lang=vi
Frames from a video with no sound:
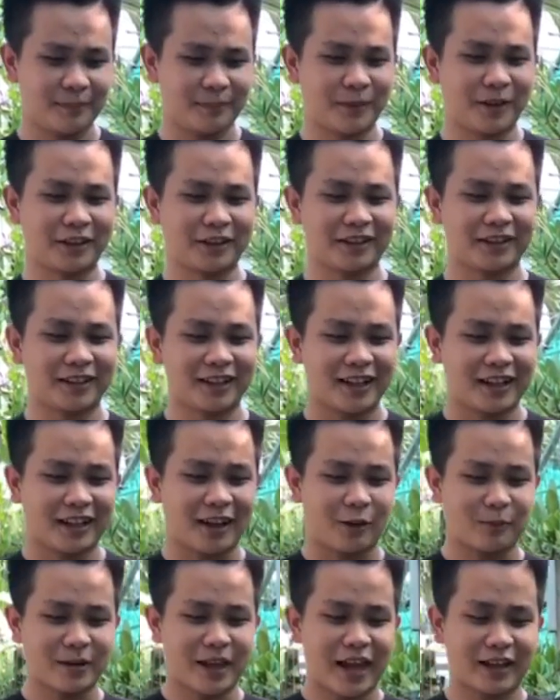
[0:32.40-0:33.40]
mượn
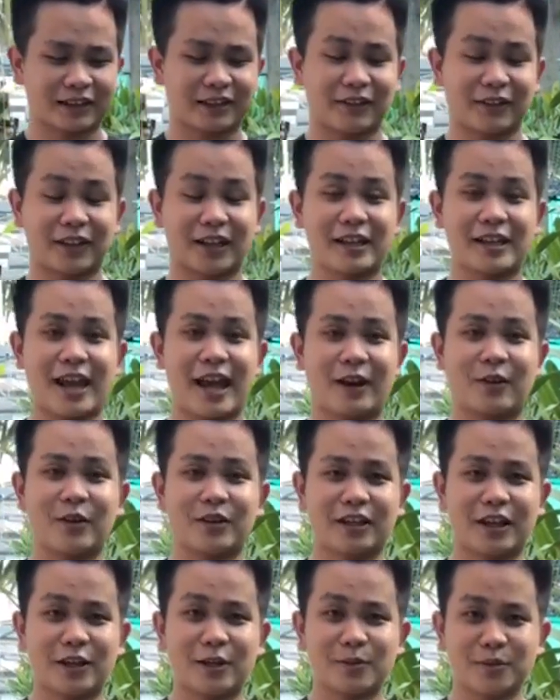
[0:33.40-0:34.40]
không gian và thời gian
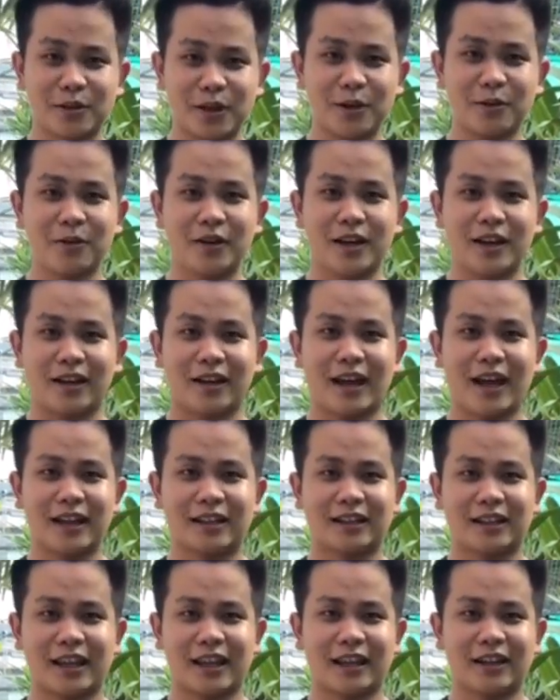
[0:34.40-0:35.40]
của anh chị chút xíu để
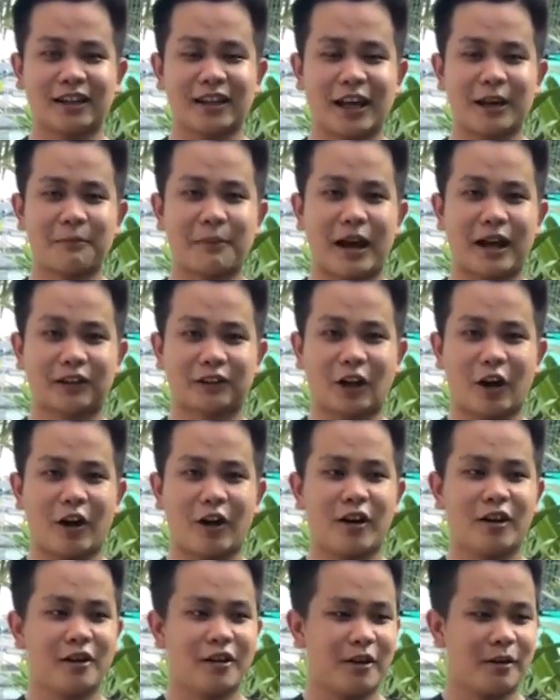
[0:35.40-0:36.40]
anh chị có thể bày
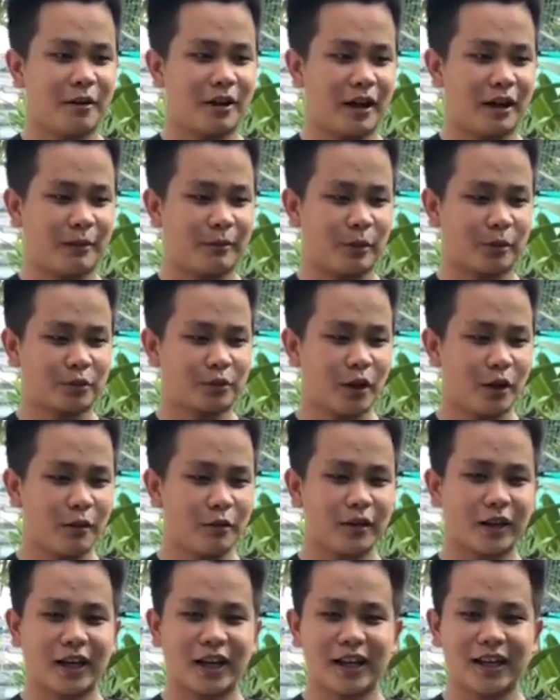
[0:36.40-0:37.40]
tỏ à, một
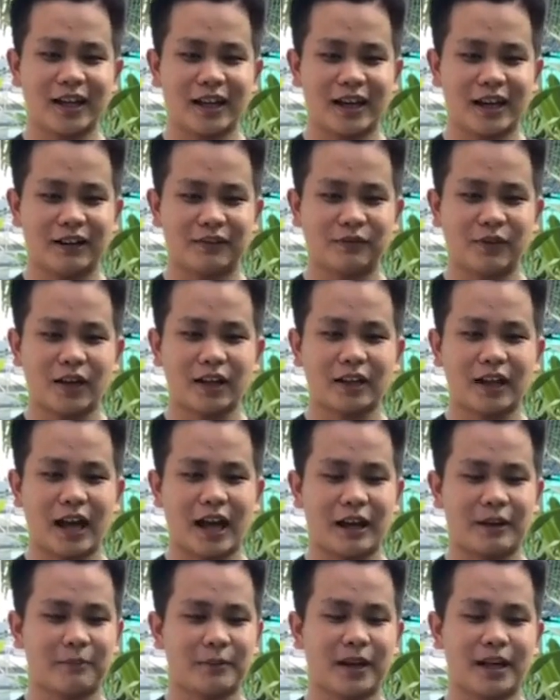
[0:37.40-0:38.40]
số cái à, vấn
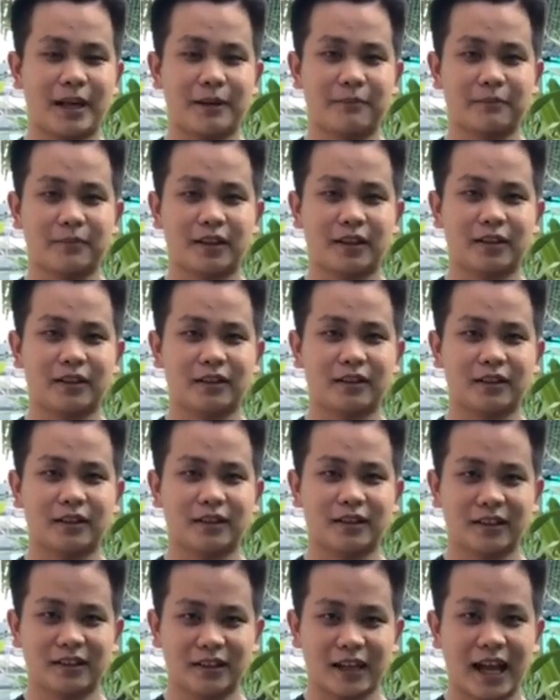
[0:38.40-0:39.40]
đề bên em
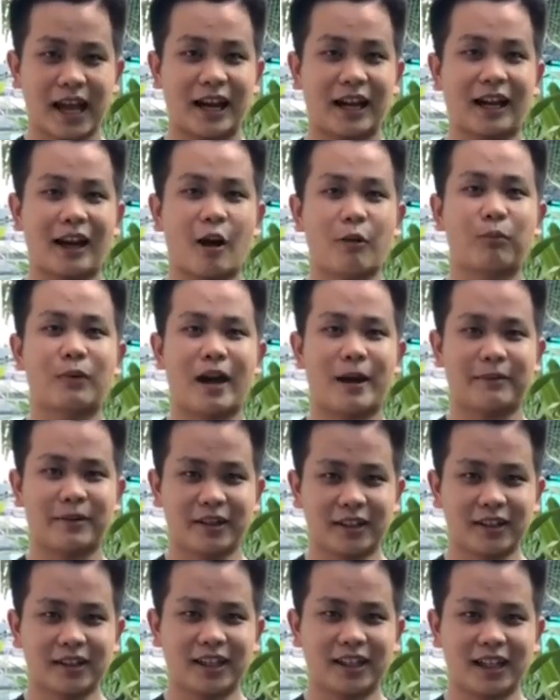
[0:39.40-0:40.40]
đang không làm
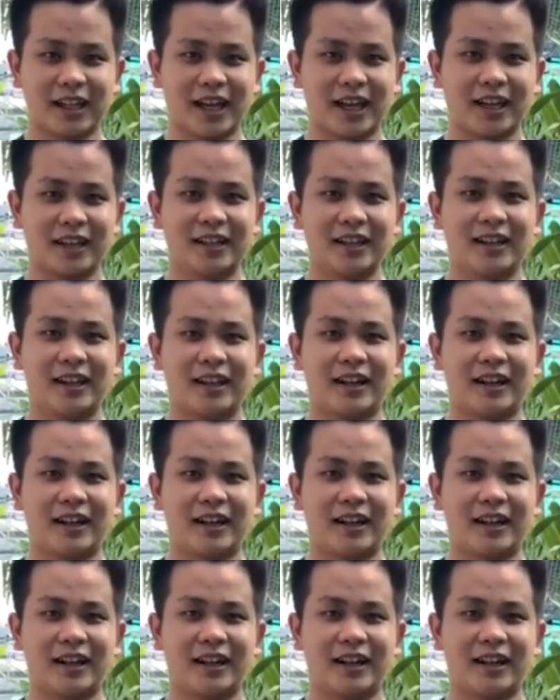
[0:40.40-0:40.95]
được anh chị à,